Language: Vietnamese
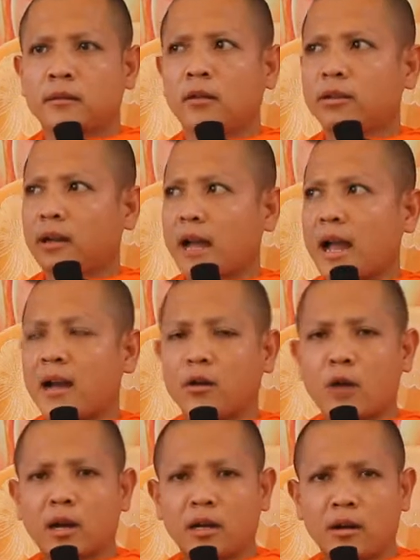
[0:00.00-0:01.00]
tôi sờ là
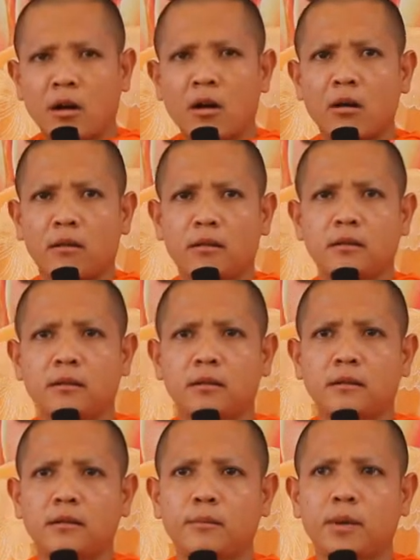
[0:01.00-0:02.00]
rót ấy nó
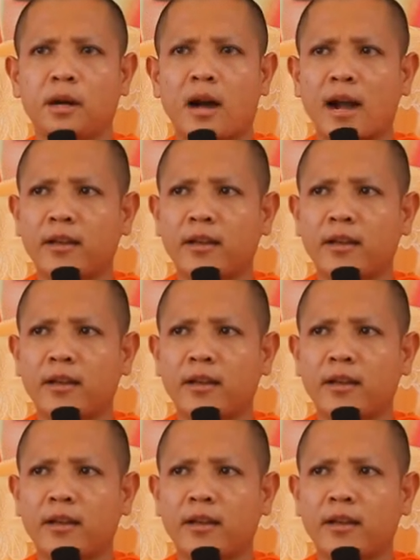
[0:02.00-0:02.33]
bờ